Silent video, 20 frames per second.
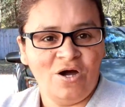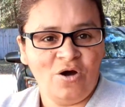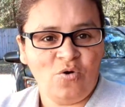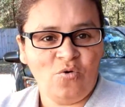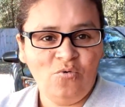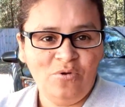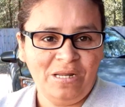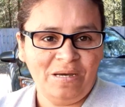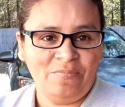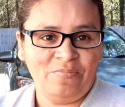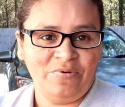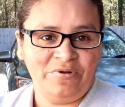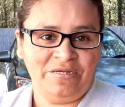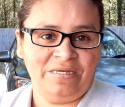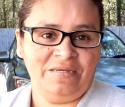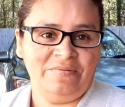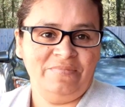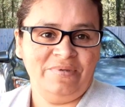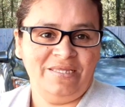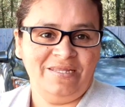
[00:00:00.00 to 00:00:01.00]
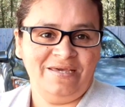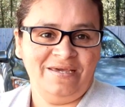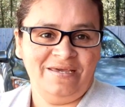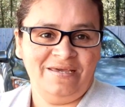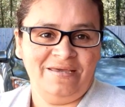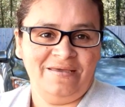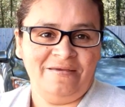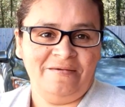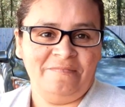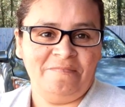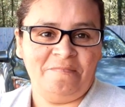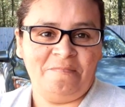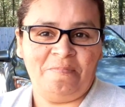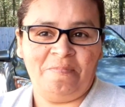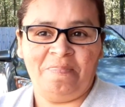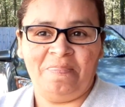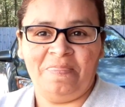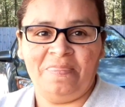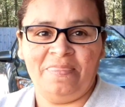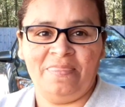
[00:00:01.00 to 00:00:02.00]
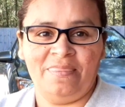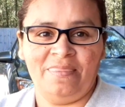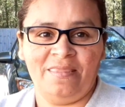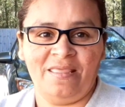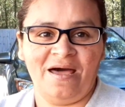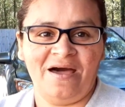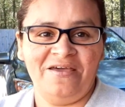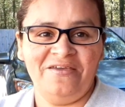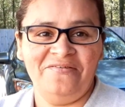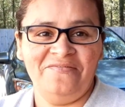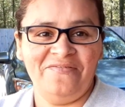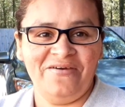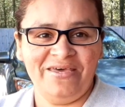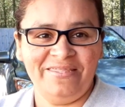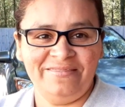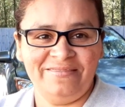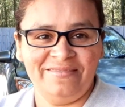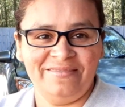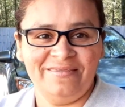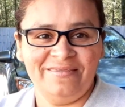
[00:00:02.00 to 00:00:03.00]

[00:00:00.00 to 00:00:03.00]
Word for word: Una porque miré a Ivette,